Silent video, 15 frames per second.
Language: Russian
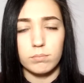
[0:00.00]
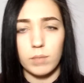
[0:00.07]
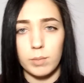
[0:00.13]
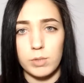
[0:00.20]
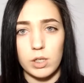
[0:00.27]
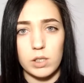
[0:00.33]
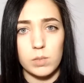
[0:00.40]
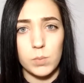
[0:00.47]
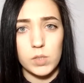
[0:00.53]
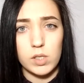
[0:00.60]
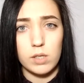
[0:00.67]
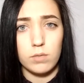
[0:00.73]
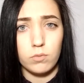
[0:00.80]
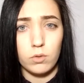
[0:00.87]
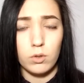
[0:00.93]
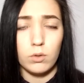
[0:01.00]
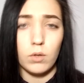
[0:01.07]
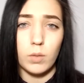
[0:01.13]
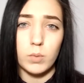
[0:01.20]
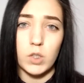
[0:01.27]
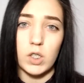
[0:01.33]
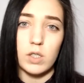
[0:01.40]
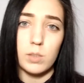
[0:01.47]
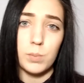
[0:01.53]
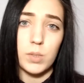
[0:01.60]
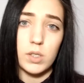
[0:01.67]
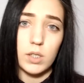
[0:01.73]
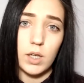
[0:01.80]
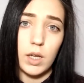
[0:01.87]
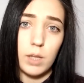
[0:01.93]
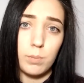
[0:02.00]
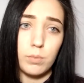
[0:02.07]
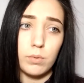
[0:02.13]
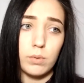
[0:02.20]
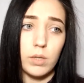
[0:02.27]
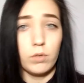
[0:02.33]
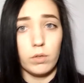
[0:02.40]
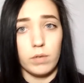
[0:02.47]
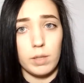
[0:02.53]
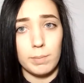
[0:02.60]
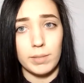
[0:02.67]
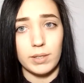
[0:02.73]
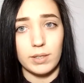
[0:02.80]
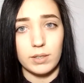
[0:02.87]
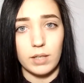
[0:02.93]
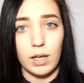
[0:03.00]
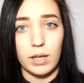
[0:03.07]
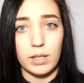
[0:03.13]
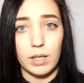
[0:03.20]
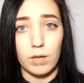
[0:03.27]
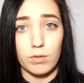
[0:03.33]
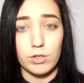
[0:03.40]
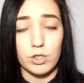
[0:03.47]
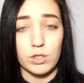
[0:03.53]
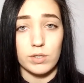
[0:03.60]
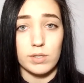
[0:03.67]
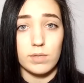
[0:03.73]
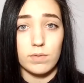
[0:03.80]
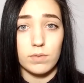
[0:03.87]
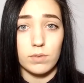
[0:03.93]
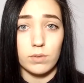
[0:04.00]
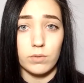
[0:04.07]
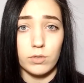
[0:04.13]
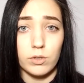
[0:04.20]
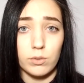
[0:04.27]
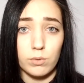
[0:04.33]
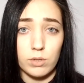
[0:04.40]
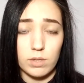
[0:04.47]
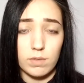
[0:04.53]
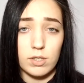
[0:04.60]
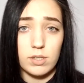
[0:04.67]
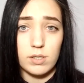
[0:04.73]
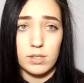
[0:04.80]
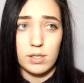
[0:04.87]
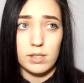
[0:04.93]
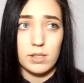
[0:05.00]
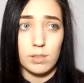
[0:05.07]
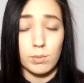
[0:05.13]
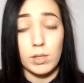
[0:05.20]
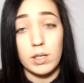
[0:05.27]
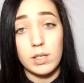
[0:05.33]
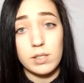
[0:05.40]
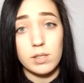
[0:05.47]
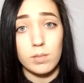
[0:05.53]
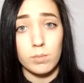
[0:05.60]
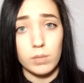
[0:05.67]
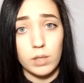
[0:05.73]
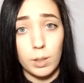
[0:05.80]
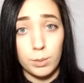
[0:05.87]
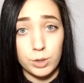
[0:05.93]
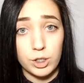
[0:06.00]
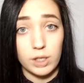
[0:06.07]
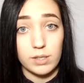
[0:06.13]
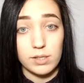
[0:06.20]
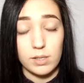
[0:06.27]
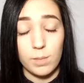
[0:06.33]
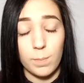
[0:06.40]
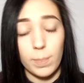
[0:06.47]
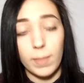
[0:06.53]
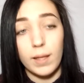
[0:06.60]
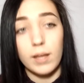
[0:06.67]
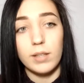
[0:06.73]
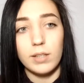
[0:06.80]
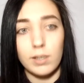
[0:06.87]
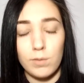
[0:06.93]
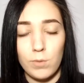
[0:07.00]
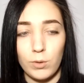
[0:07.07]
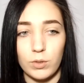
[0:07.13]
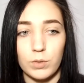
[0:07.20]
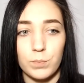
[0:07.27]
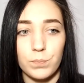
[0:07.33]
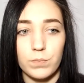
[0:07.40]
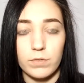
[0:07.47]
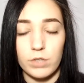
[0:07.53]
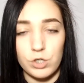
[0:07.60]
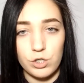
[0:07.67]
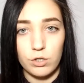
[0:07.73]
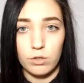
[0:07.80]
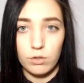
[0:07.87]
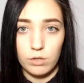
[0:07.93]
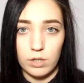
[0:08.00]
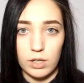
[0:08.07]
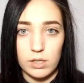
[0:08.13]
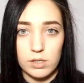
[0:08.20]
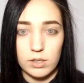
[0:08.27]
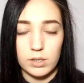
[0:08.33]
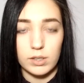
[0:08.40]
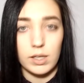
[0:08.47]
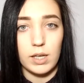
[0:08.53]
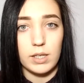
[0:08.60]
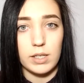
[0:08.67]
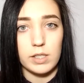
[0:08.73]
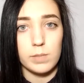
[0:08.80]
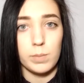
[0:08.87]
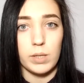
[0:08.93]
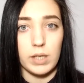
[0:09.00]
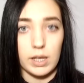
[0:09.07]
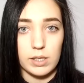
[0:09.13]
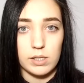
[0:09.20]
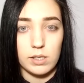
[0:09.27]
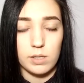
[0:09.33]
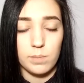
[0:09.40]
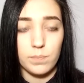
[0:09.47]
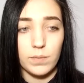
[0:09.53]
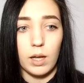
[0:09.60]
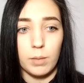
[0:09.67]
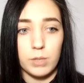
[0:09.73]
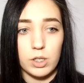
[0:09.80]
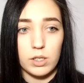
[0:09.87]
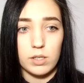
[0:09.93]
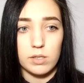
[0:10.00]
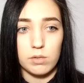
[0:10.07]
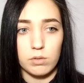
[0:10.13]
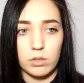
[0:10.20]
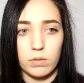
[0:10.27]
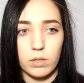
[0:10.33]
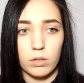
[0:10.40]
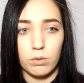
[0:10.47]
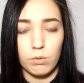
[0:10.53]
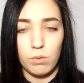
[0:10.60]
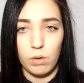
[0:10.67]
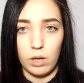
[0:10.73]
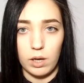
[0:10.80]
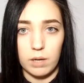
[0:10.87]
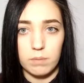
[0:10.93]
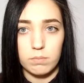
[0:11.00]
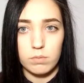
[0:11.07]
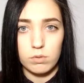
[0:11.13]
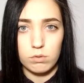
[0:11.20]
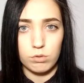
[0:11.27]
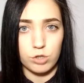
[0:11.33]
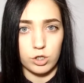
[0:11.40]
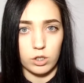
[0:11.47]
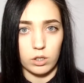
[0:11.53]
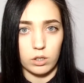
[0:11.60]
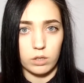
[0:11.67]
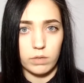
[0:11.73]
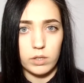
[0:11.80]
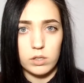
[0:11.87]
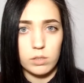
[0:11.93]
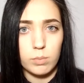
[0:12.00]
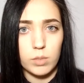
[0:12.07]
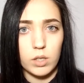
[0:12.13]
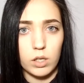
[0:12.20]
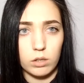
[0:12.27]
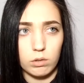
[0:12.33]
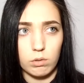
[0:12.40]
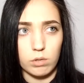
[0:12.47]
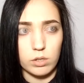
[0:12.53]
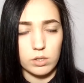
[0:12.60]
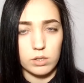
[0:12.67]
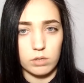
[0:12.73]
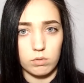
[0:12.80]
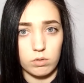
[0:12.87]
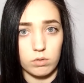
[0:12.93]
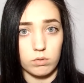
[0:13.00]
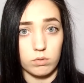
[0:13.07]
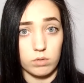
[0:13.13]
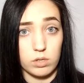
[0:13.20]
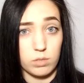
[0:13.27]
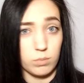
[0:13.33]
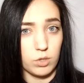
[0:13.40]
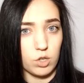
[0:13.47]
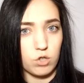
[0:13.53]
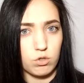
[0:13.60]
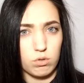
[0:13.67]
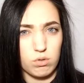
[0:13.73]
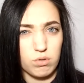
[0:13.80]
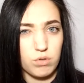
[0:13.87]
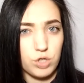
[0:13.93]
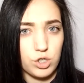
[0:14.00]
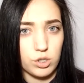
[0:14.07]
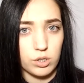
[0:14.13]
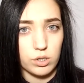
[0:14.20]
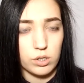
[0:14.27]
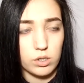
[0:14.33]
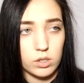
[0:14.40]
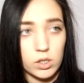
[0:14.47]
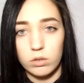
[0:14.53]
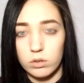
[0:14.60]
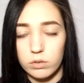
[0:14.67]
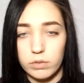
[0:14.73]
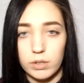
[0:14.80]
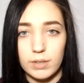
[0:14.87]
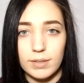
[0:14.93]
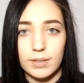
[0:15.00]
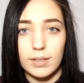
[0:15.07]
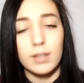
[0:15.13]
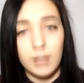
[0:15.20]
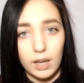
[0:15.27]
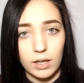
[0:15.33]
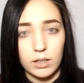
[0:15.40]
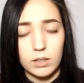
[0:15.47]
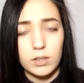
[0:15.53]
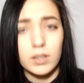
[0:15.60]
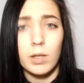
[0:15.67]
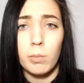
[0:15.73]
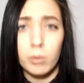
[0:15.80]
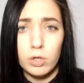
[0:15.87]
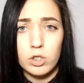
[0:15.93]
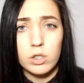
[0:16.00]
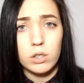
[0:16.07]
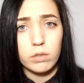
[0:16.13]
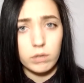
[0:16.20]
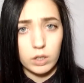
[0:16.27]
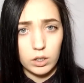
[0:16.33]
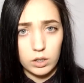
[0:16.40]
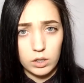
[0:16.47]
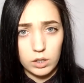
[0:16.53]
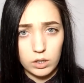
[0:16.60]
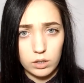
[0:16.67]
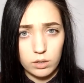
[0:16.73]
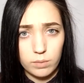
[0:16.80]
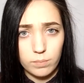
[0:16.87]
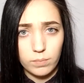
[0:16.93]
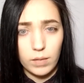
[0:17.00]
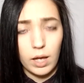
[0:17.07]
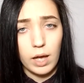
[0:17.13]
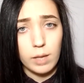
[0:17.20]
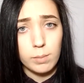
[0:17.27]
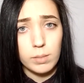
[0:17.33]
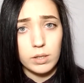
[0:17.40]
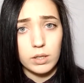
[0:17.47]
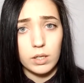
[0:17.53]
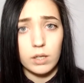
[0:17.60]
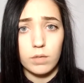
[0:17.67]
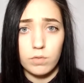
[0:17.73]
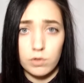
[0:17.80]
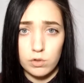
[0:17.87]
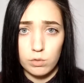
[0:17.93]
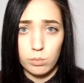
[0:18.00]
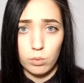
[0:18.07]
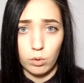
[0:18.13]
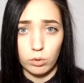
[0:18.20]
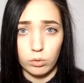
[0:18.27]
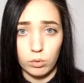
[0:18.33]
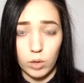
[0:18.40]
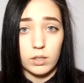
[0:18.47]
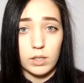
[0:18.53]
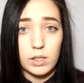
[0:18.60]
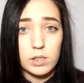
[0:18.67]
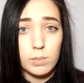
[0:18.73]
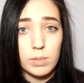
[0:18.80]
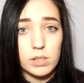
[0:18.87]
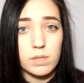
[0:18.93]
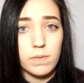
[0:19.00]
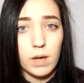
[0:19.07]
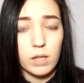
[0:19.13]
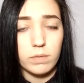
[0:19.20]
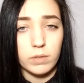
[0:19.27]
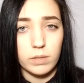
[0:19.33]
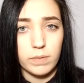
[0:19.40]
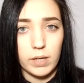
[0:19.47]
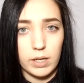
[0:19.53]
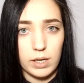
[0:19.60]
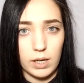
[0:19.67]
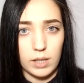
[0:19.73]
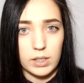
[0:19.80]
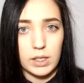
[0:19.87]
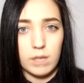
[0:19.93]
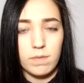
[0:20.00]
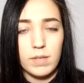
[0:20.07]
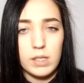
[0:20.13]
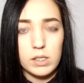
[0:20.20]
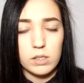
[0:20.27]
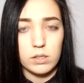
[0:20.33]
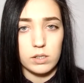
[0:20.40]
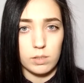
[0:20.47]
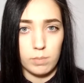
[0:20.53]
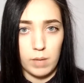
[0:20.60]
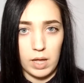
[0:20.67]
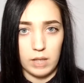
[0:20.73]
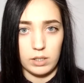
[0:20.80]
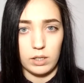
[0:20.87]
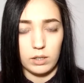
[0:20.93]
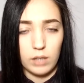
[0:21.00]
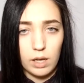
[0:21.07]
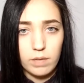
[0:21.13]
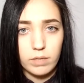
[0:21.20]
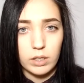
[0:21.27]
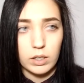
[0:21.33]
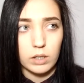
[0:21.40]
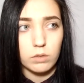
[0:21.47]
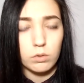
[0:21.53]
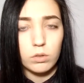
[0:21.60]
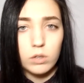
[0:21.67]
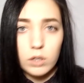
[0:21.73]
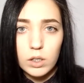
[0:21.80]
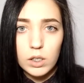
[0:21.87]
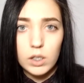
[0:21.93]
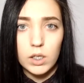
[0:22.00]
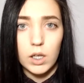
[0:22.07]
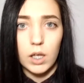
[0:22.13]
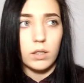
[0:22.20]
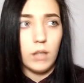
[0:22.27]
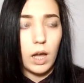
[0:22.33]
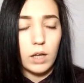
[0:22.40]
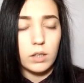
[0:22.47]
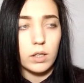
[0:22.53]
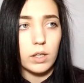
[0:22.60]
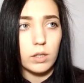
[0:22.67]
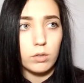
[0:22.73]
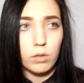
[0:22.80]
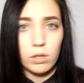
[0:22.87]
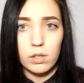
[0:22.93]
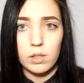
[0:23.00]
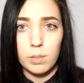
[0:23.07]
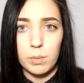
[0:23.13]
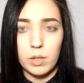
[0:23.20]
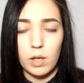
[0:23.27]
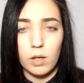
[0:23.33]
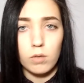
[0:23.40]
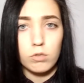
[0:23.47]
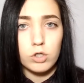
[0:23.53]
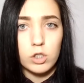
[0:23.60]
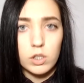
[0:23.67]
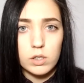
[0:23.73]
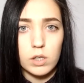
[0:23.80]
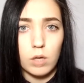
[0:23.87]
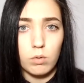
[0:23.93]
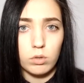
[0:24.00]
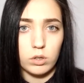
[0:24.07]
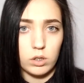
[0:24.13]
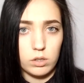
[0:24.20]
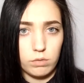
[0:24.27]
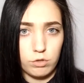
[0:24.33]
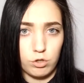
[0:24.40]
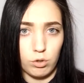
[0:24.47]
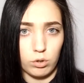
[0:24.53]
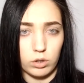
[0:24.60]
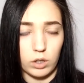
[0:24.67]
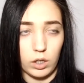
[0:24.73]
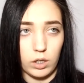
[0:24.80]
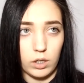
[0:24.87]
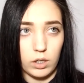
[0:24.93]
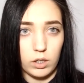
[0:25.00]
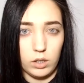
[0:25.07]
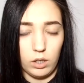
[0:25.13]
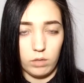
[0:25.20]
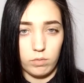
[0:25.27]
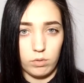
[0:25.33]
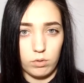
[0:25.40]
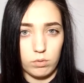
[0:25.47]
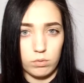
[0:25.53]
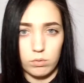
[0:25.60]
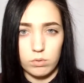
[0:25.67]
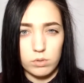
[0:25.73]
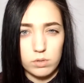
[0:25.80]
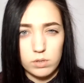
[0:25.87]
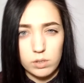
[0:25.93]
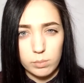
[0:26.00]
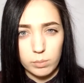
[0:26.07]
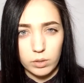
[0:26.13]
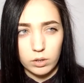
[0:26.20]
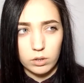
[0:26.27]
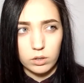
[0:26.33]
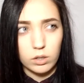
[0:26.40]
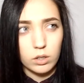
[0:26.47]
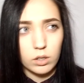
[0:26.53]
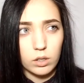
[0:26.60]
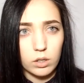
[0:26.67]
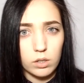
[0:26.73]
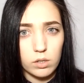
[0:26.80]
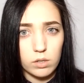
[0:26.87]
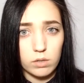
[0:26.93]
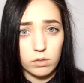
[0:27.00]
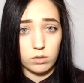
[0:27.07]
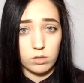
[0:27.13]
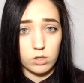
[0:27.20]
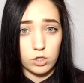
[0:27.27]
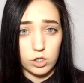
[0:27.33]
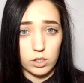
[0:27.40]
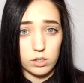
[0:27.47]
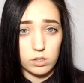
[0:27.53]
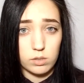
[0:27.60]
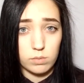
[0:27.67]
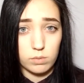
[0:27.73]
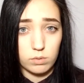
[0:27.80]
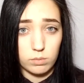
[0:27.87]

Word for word: общались по телефону, общались по скайпу, в то время, когда я училась в университете, мне не с кем было общаться. Так вот, в очередной раз, когда я с приятелем общалась, он говорит, Оля, слушай, хватит меня игнорить. Я говорю, Дима, что случилось? Он говорит, так, на прошлых выходных а именно в субботу. Я тебя звал во дворе, я видел тебя на Таврике, но ты нагло игнорила меня и ушла с какой-то девчонкой. Я говорю, Дима, ты сейчас